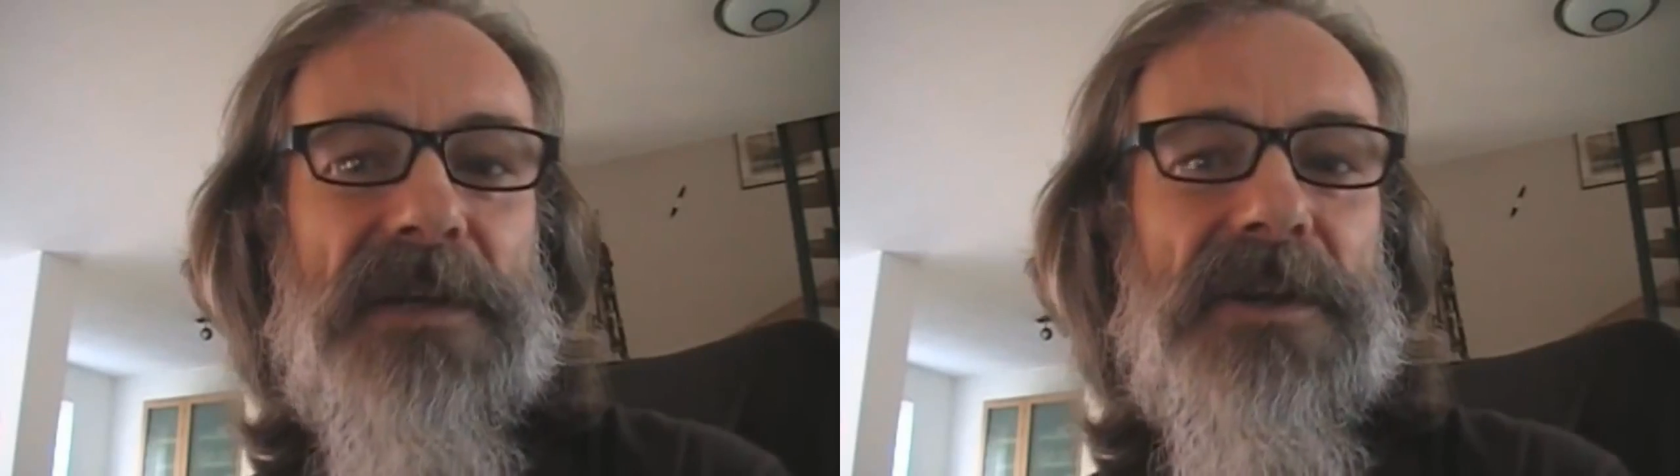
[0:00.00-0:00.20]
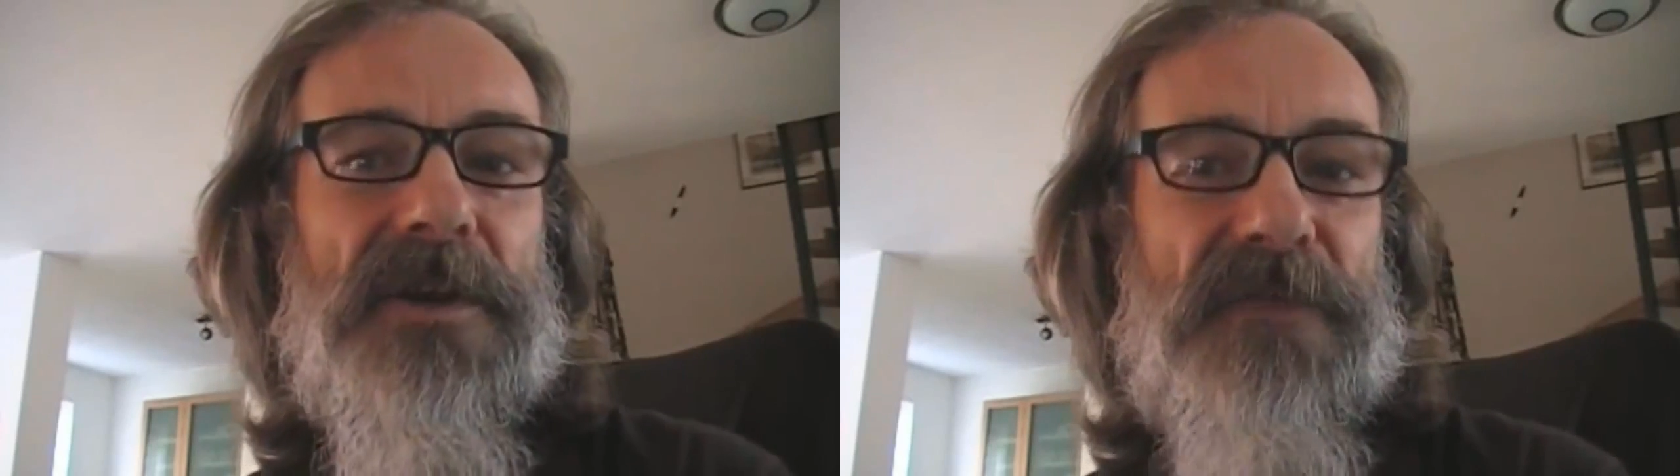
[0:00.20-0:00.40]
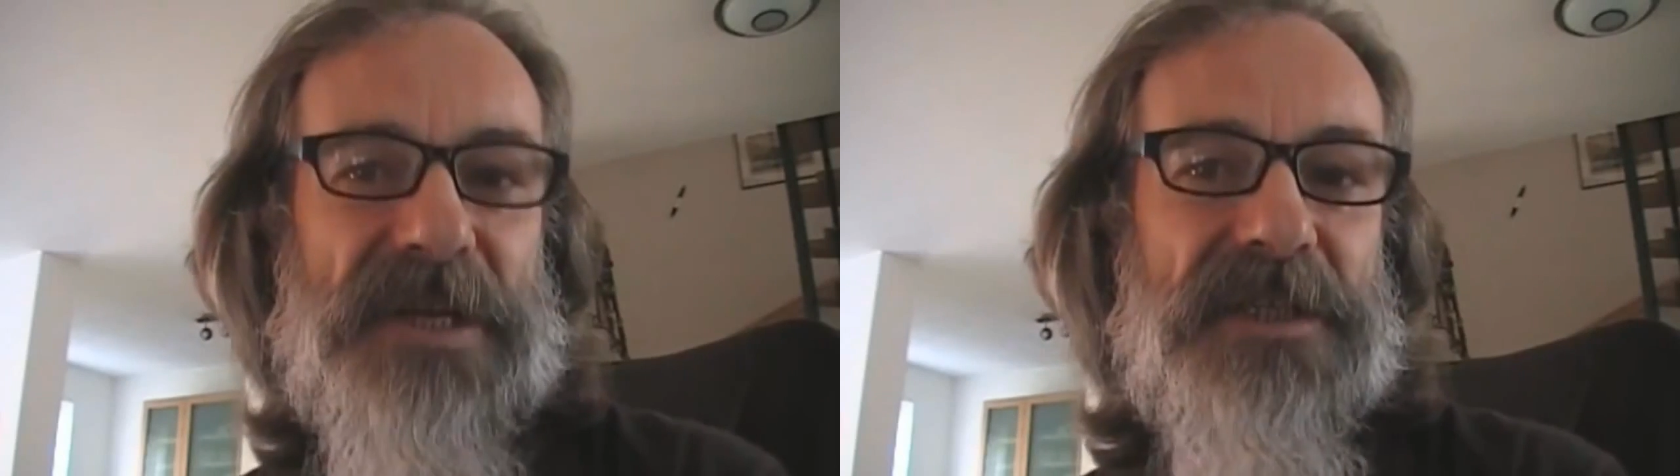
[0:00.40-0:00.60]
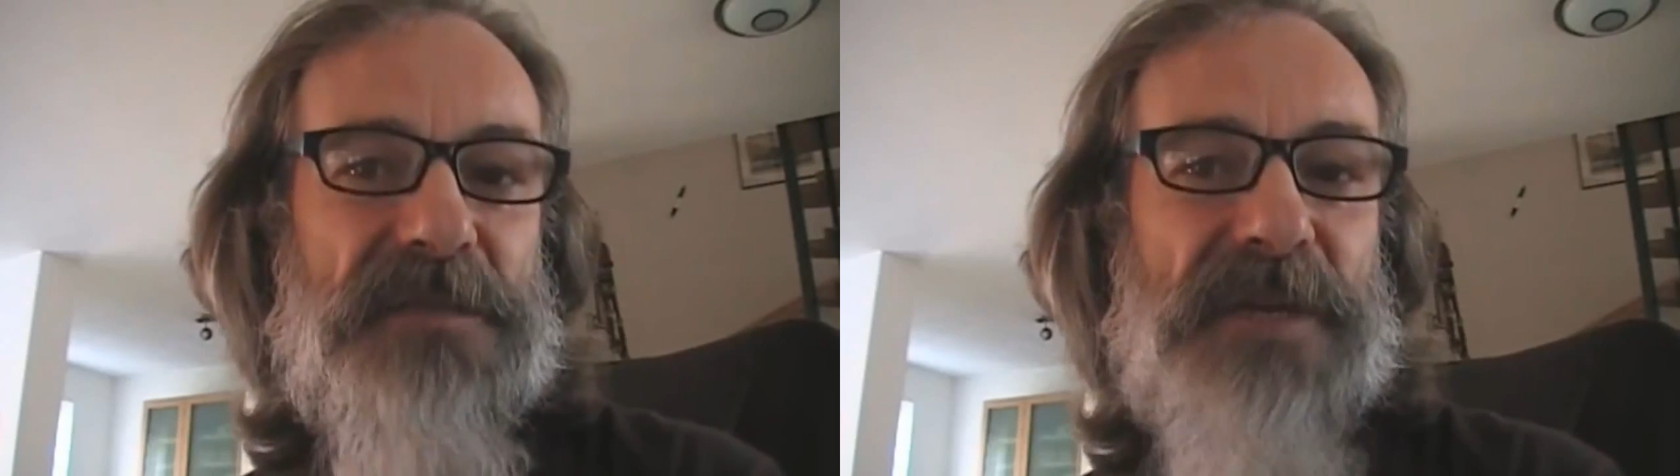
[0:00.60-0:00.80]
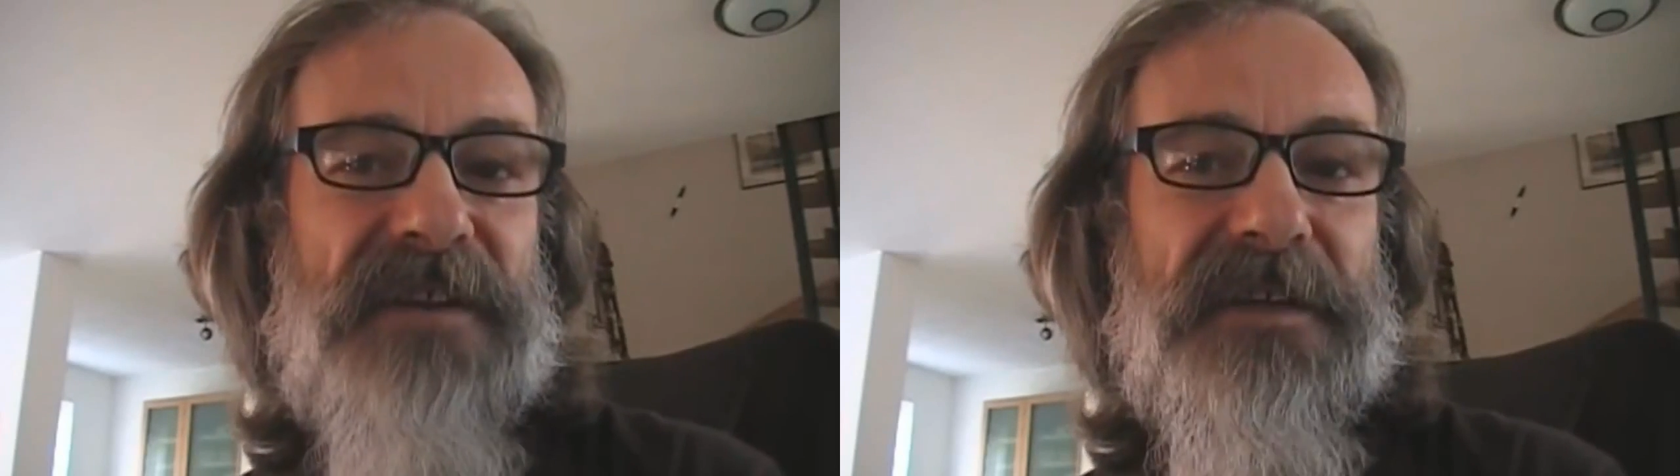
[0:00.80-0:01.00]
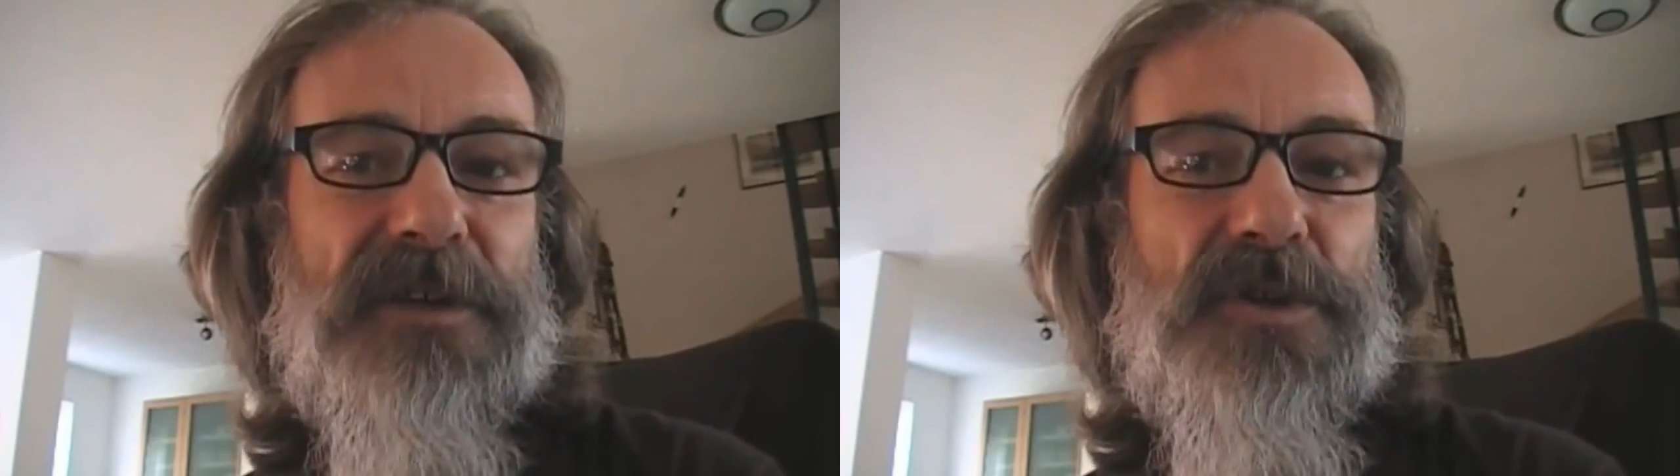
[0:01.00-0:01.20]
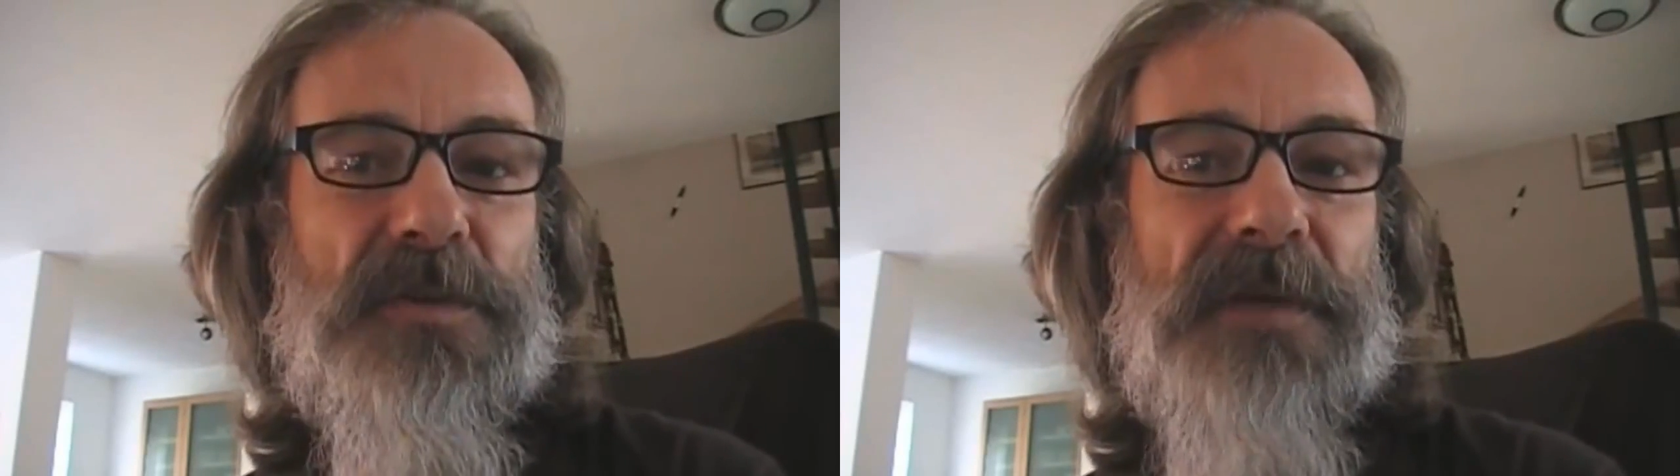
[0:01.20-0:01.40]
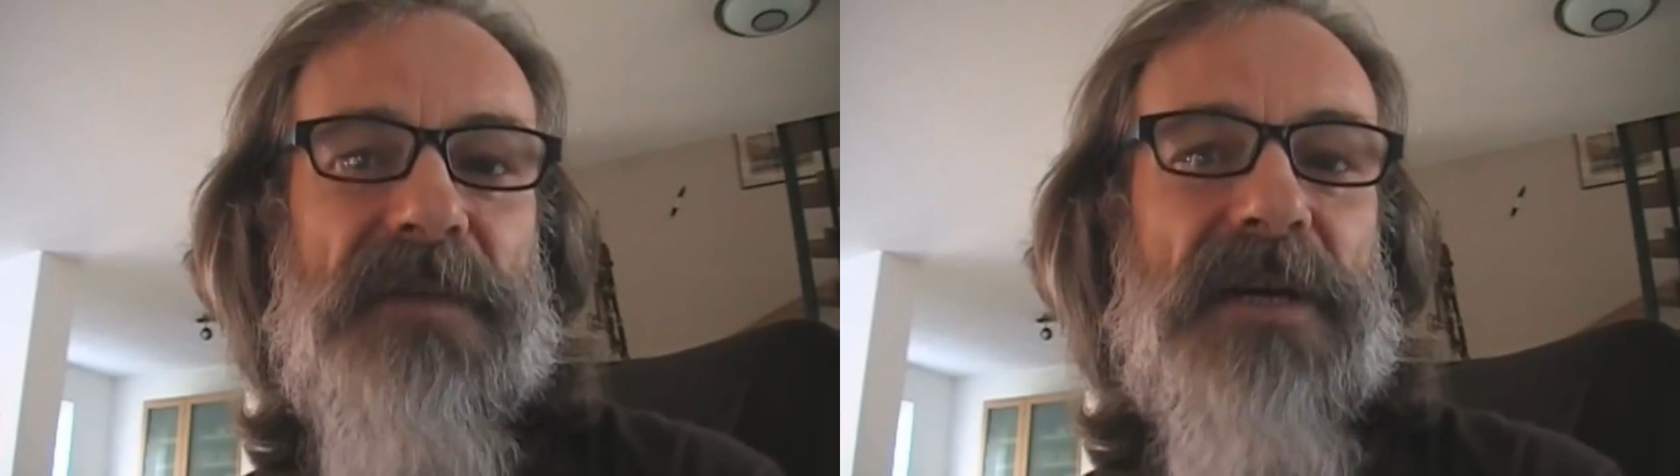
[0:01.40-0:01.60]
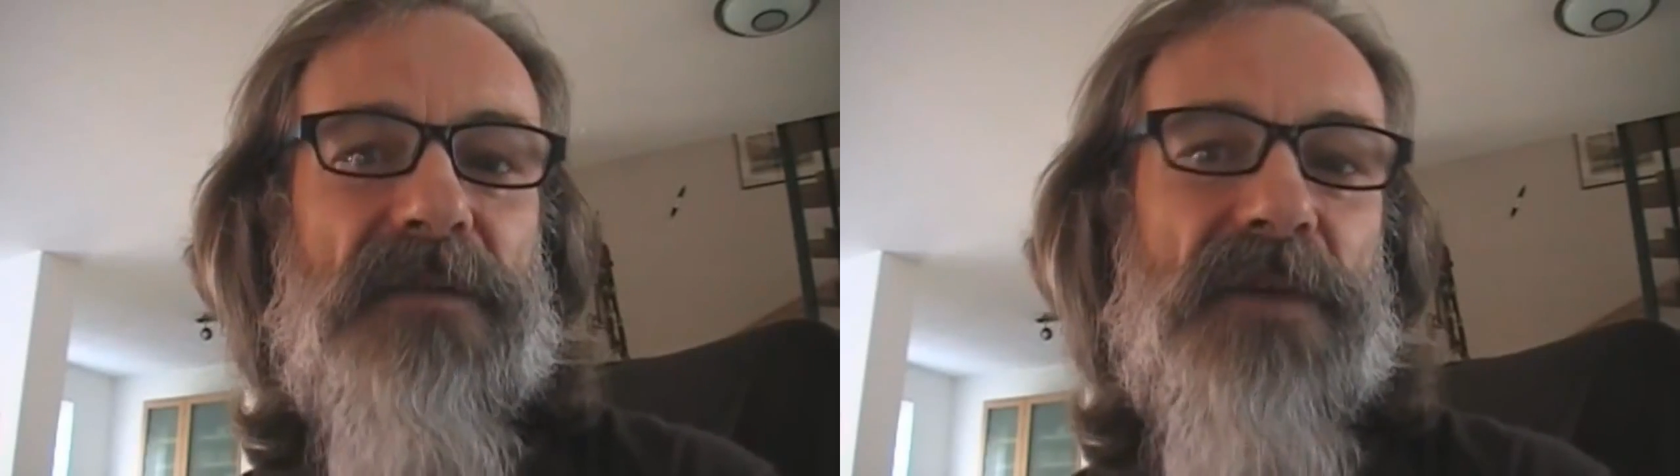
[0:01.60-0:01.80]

который охраняет военные ради